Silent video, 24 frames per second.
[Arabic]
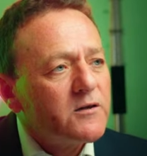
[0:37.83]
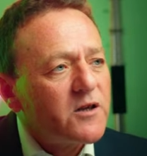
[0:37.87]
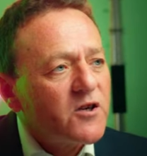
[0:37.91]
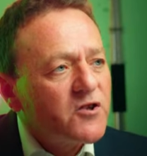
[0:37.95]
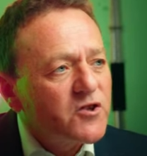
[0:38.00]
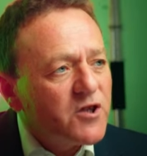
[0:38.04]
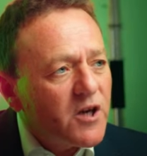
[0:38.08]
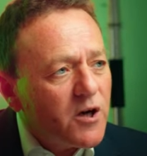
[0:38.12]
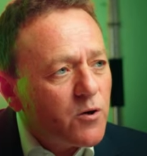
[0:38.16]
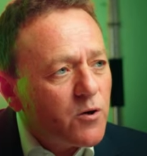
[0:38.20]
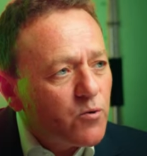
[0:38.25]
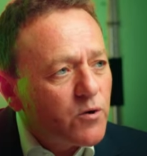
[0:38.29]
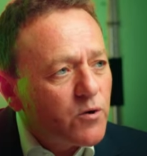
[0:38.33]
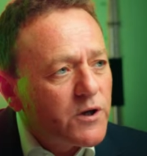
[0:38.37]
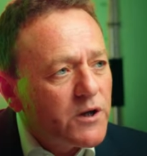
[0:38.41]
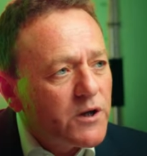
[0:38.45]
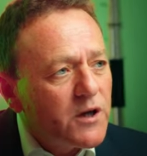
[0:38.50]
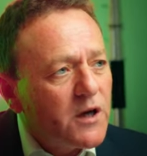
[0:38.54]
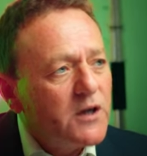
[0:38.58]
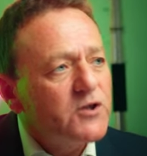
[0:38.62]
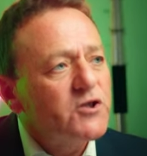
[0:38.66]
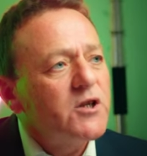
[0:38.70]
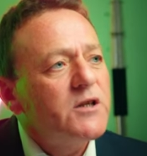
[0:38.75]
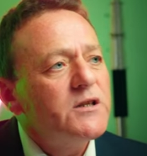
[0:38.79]

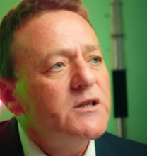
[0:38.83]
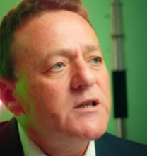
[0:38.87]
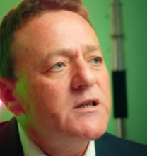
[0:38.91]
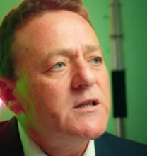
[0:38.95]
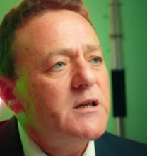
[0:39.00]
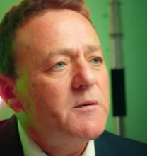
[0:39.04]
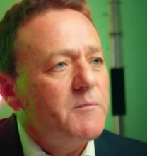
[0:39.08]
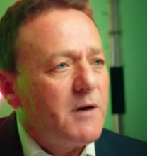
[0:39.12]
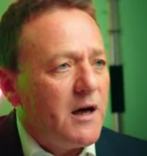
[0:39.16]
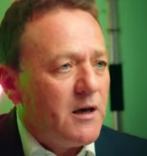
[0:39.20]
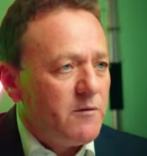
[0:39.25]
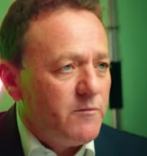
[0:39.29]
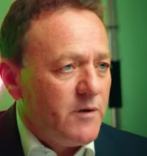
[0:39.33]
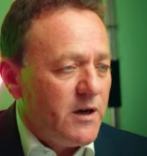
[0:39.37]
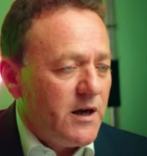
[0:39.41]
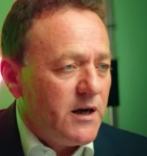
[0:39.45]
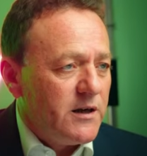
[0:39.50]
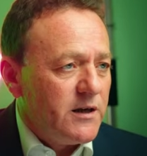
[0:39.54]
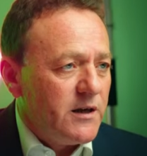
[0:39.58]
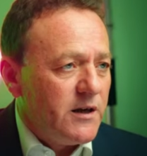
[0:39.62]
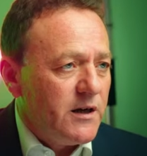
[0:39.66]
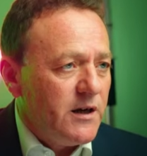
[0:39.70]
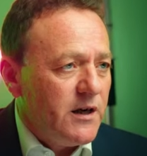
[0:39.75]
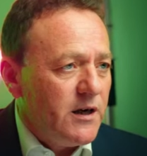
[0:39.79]
تشاركية جديدة مع
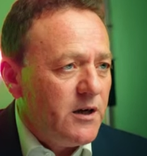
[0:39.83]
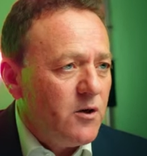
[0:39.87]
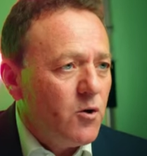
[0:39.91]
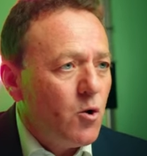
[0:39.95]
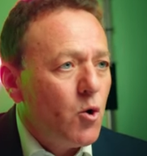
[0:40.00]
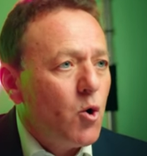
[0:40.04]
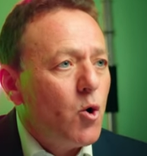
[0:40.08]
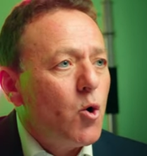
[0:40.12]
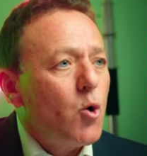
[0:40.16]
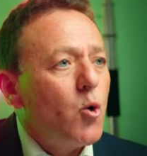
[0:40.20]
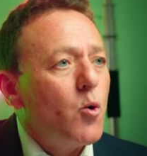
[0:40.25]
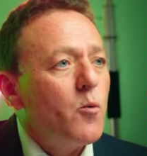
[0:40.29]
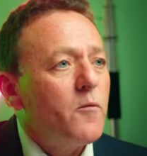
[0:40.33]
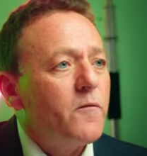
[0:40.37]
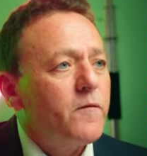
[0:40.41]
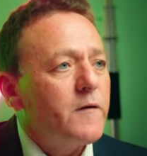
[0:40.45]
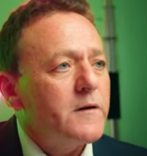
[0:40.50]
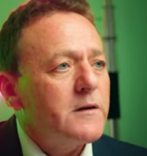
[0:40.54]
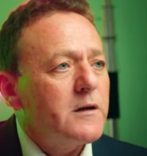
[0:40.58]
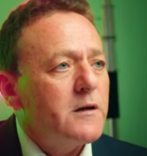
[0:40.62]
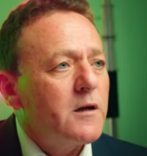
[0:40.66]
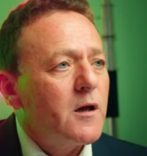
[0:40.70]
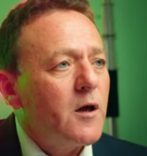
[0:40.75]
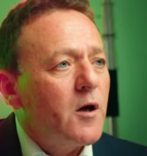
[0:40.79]
المهنيين
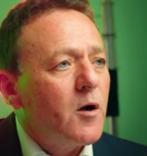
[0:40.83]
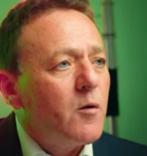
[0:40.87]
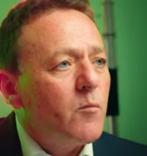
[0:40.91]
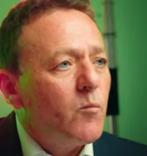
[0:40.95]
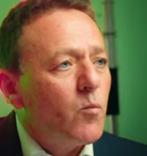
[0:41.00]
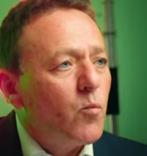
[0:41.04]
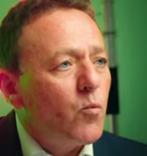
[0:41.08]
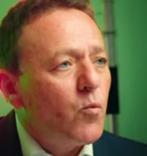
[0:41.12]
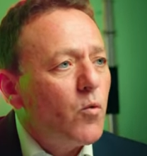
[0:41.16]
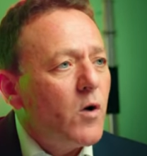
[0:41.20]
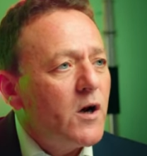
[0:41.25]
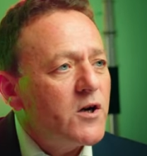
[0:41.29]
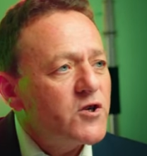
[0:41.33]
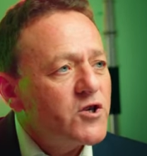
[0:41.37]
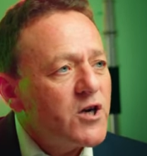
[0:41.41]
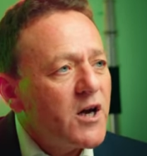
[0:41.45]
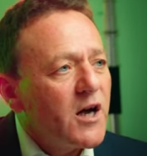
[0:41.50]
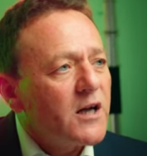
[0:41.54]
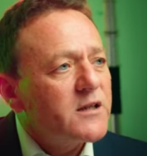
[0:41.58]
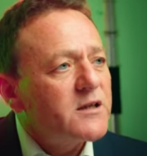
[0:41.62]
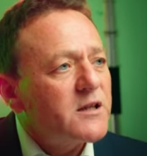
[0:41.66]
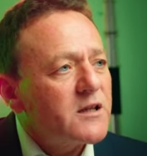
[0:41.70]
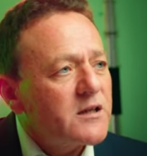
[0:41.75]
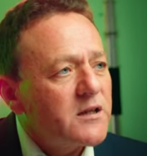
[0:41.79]
وبفضل
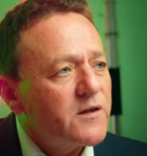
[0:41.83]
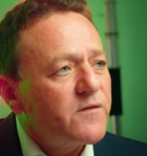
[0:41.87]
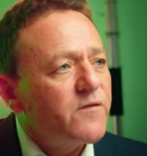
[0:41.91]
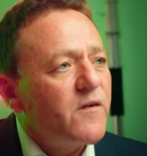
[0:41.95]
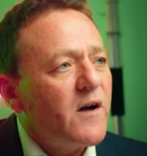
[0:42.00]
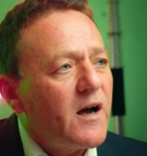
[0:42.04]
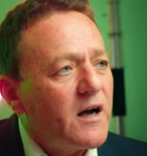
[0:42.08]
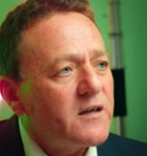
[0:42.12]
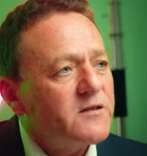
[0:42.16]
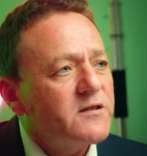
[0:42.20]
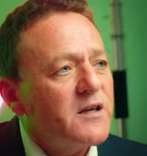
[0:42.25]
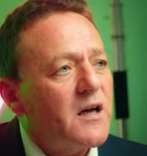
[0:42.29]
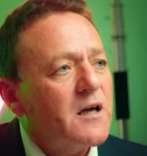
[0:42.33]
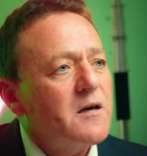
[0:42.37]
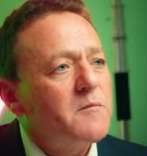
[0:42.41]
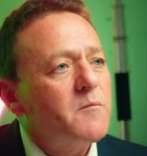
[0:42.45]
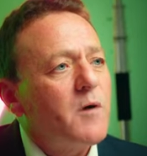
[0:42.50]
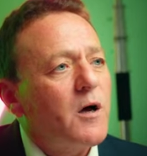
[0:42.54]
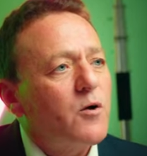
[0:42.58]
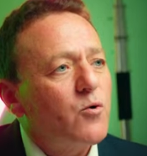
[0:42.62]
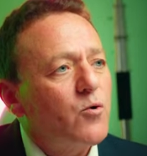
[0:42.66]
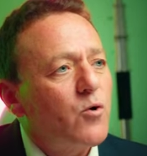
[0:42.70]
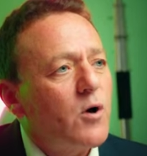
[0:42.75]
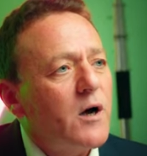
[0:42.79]
مواجهة ارتفاع أسعار
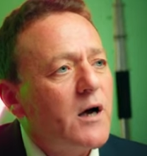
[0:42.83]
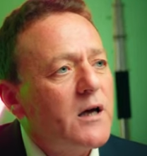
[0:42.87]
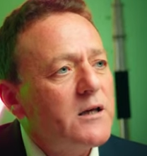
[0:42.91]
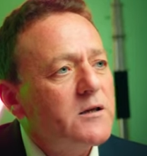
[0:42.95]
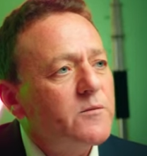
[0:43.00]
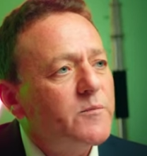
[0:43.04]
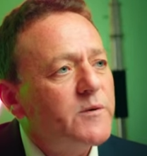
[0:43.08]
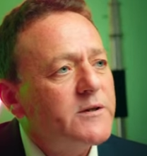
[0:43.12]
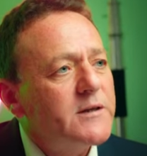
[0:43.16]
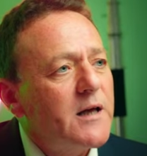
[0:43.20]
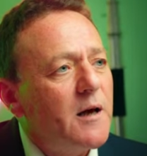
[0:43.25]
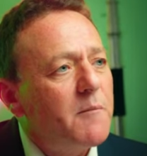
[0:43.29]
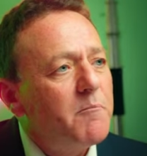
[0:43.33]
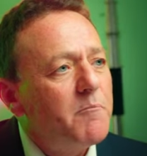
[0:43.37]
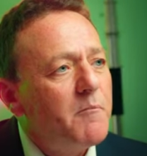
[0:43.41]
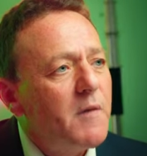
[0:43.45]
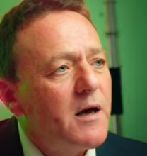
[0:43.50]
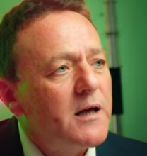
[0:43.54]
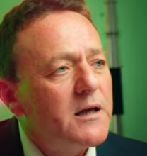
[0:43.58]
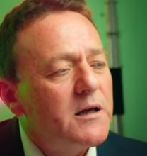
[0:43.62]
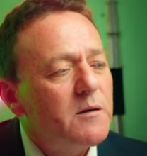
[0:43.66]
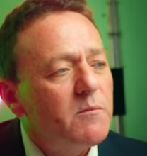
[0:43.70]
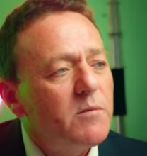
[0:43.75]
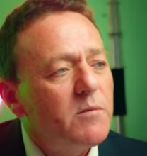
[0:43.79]
المحروقات بدعم مالي